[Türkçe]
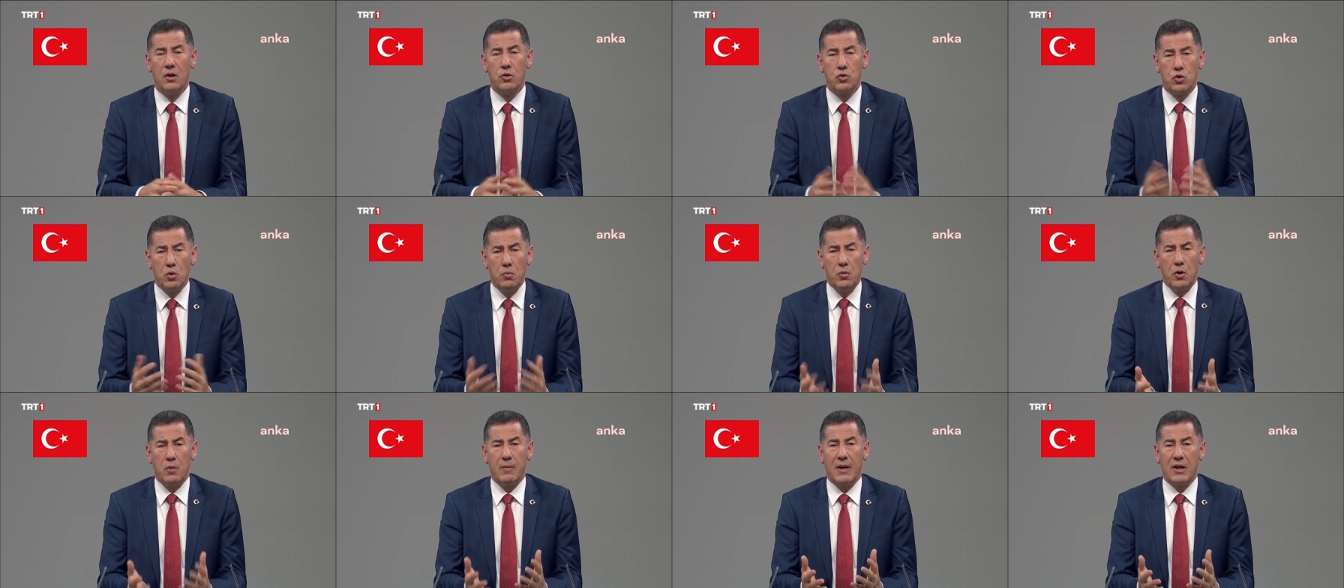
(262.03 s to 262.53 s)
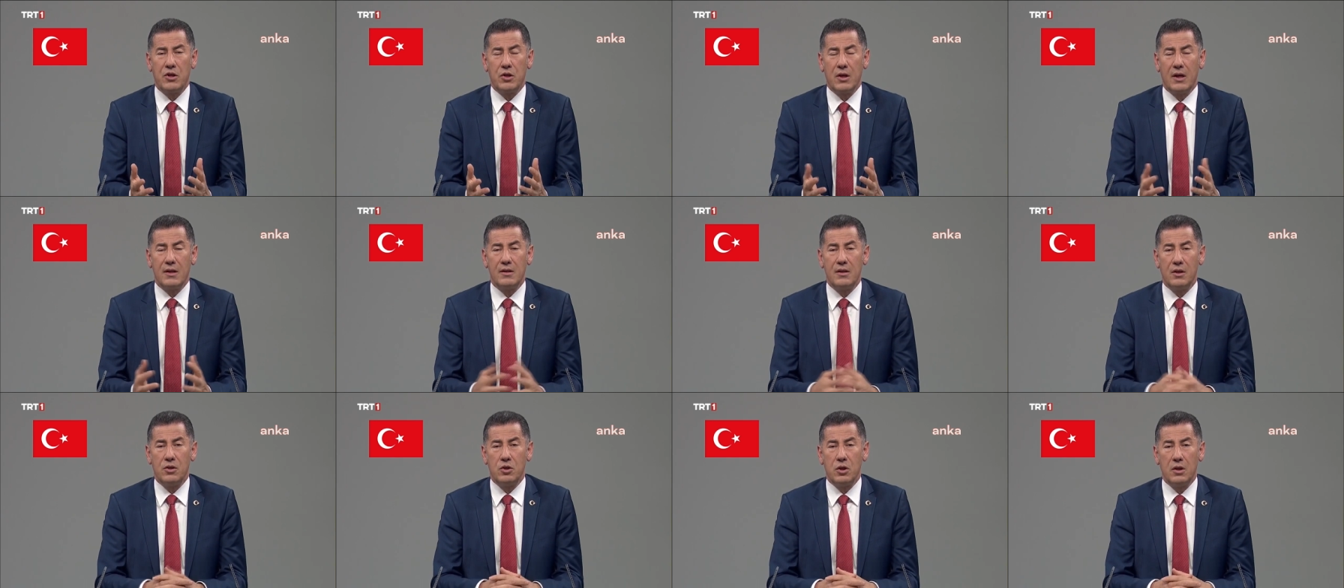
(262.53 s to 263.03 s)

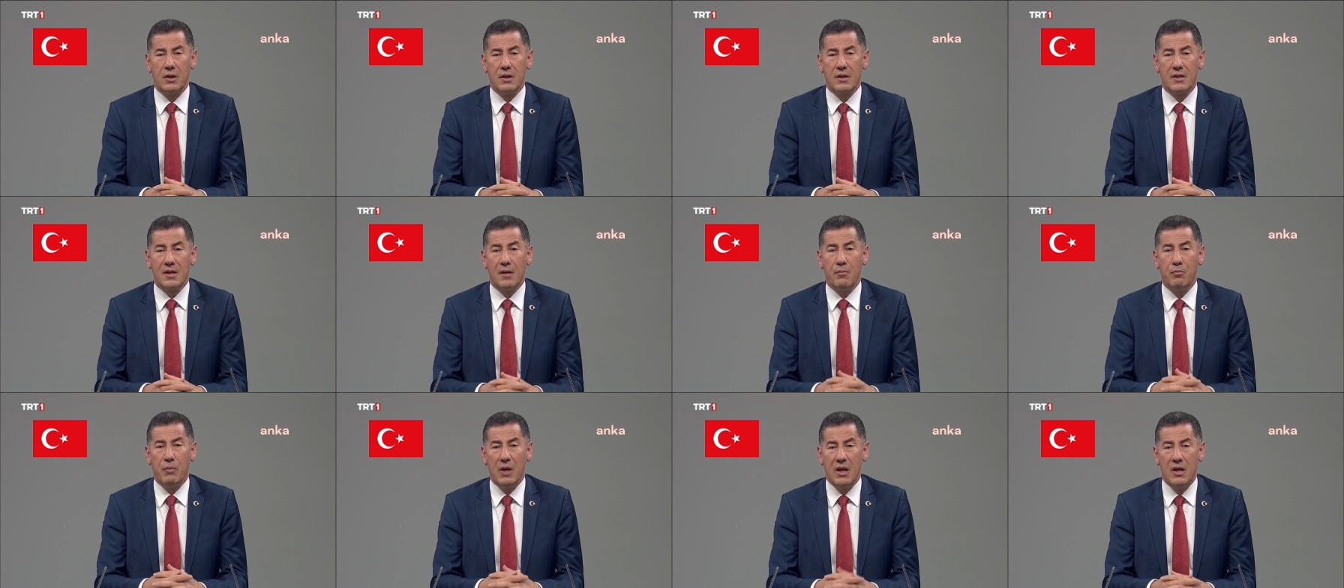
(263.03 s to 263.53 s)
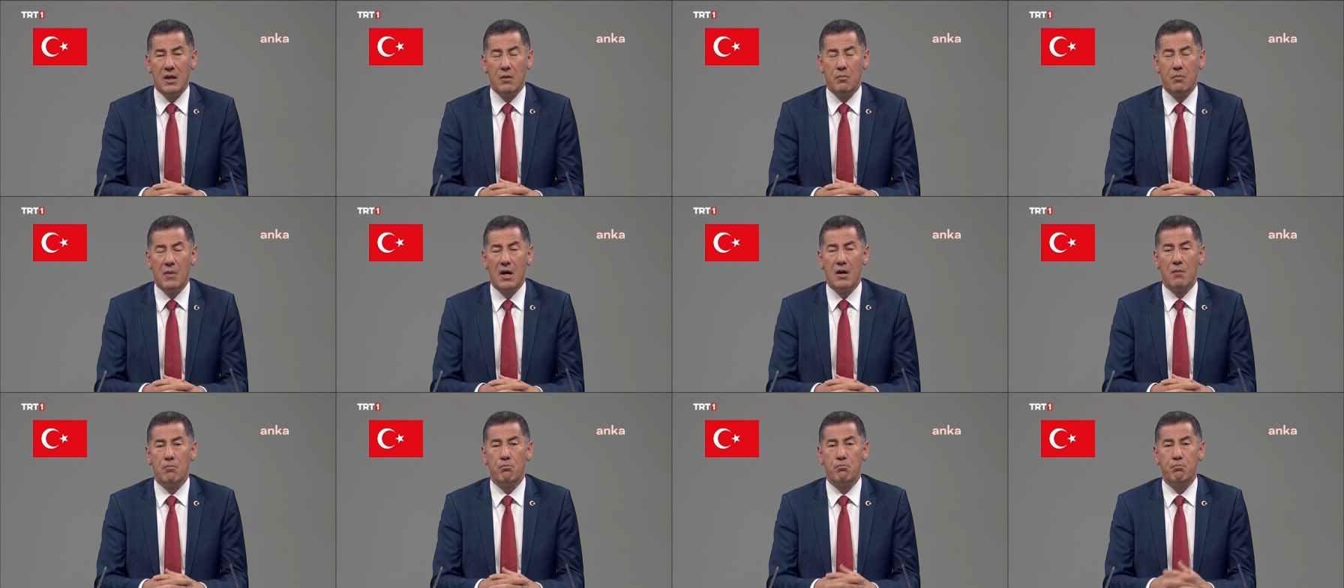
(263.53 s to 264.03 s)
Cumhurbaşkanı seçilirsem benim
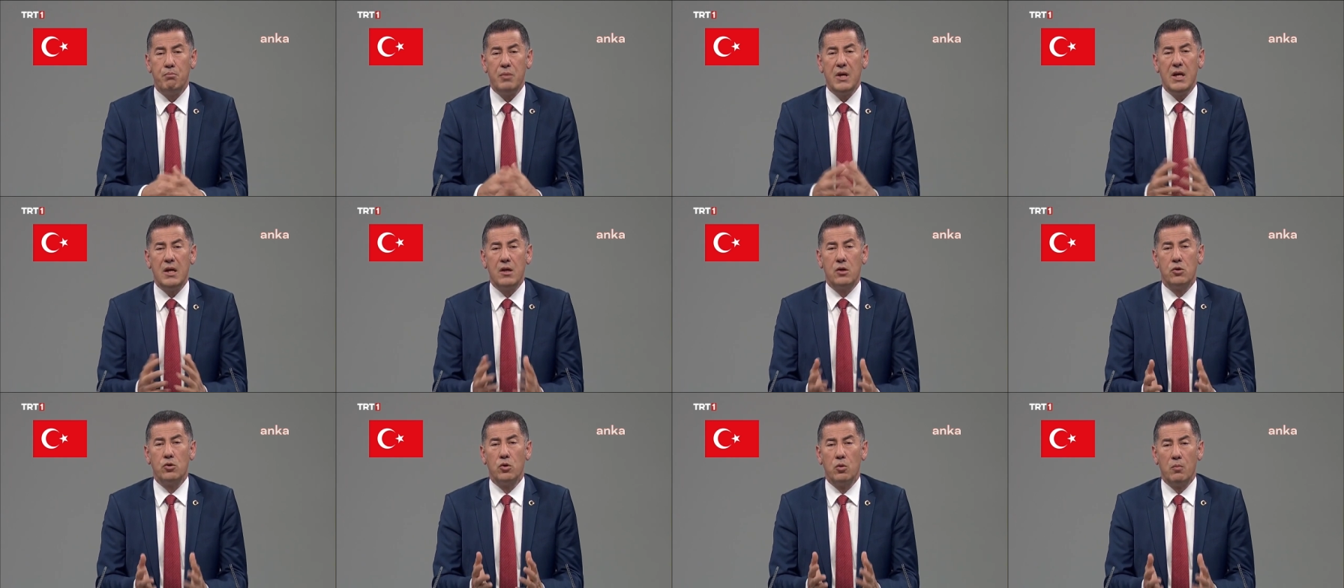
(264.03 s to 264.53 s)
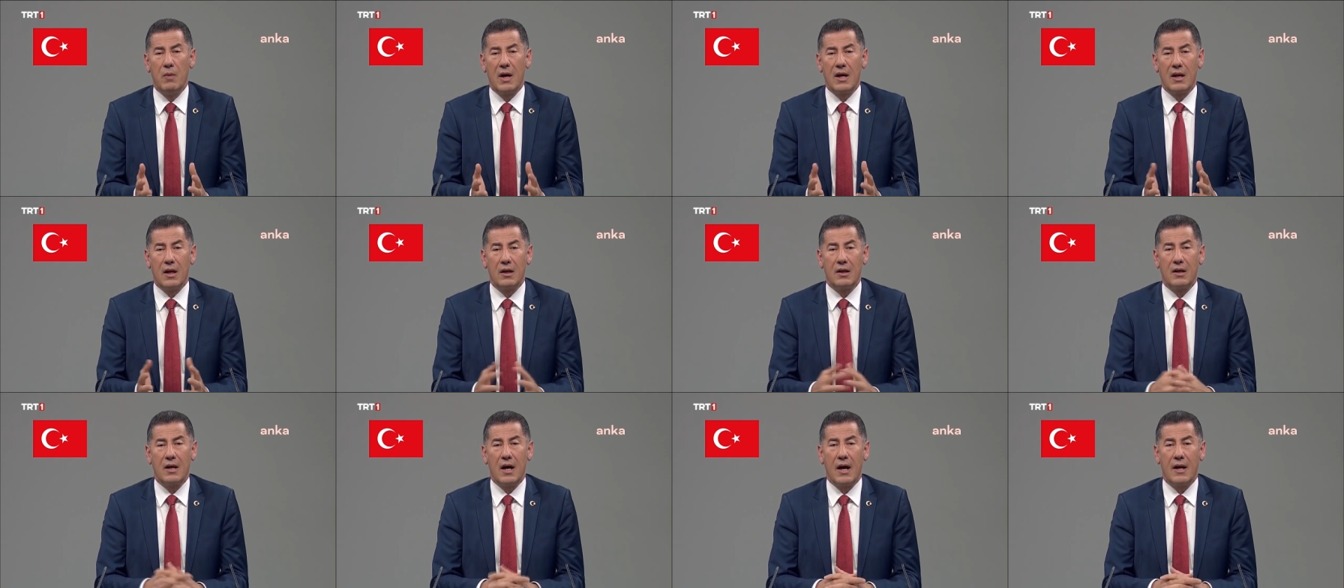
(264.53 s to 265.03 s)
bir
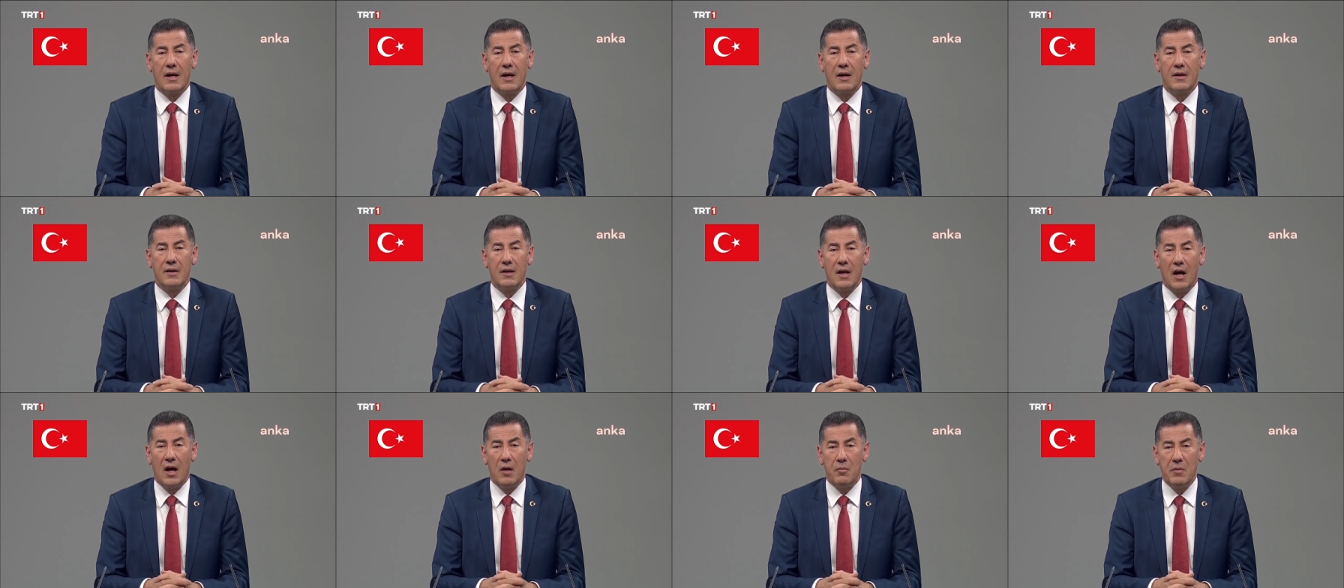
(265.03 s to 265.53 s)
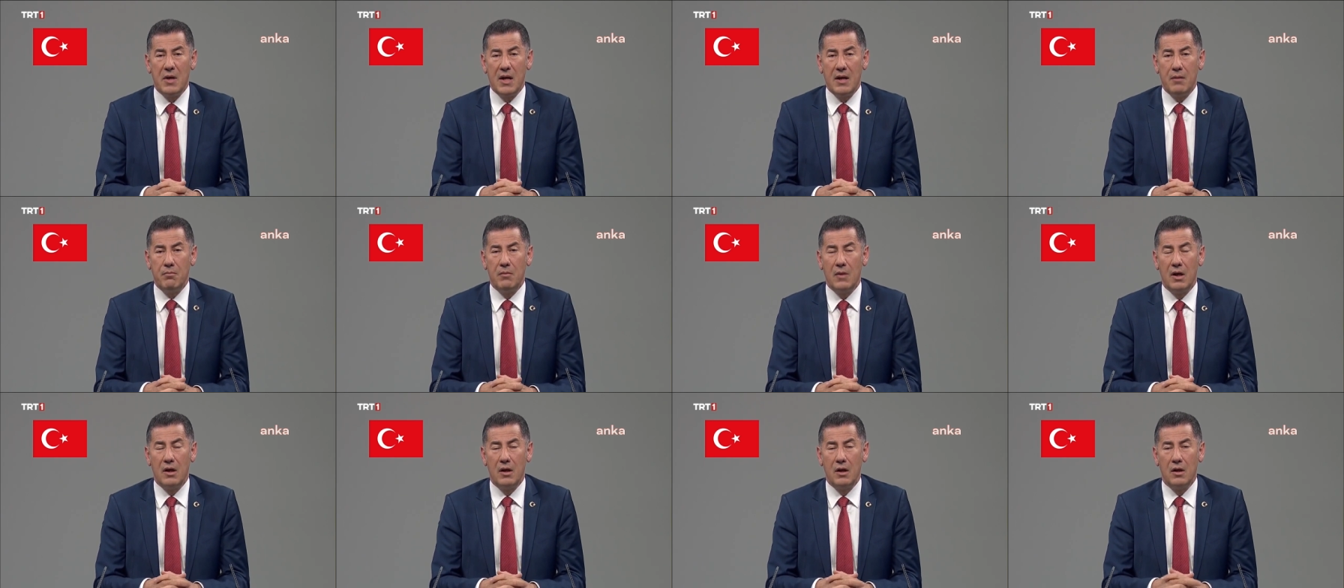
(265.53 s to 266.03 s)
numaralı
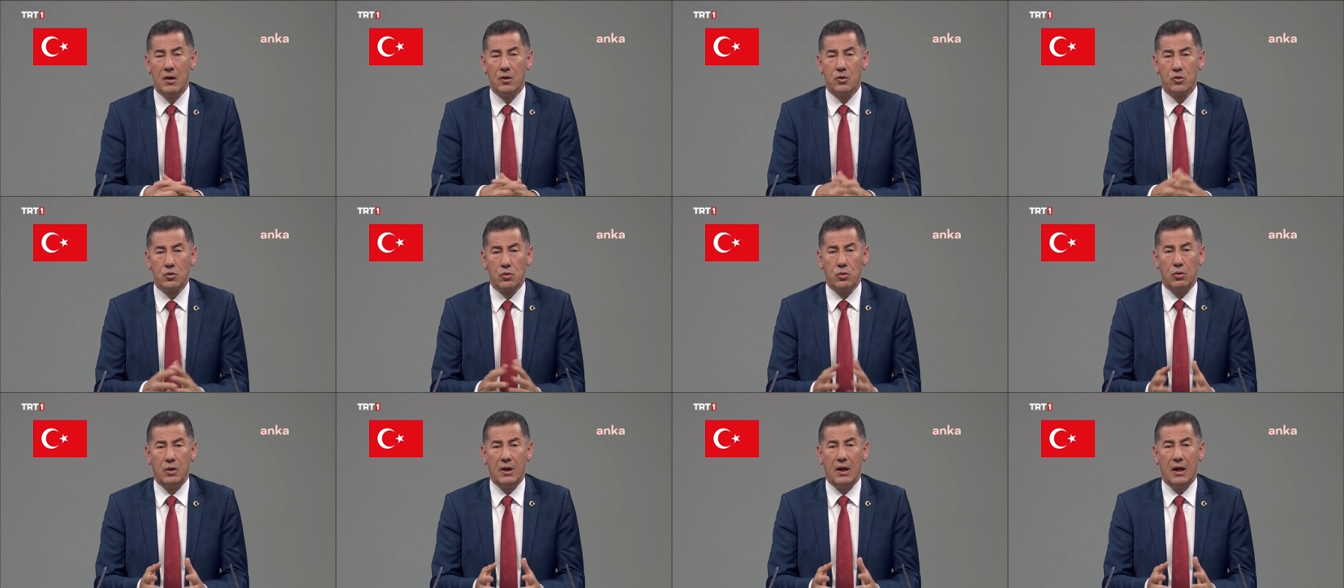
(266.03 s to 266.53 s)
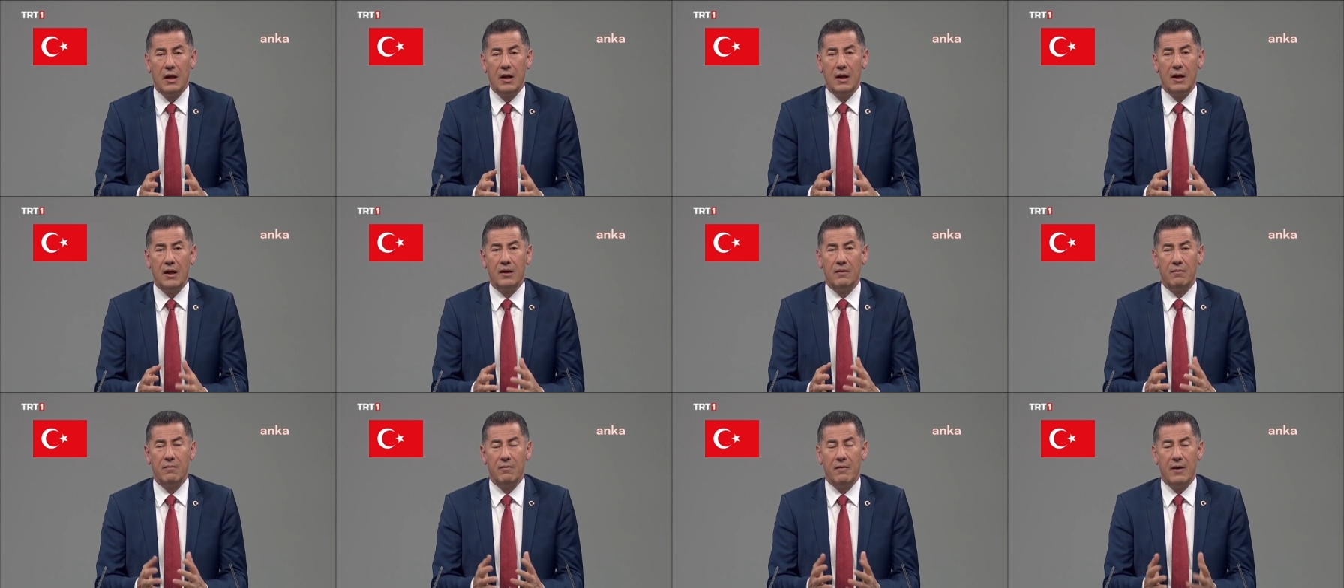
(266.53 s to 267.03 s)
kararnamem
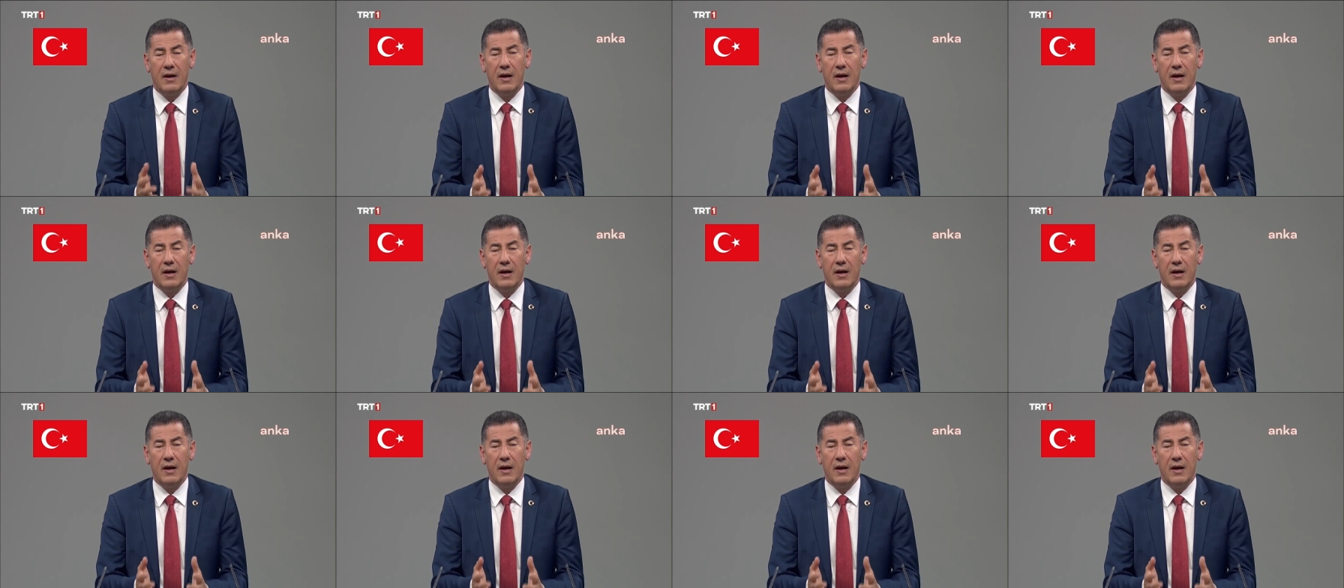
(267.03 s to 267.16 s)
Suriyelilerin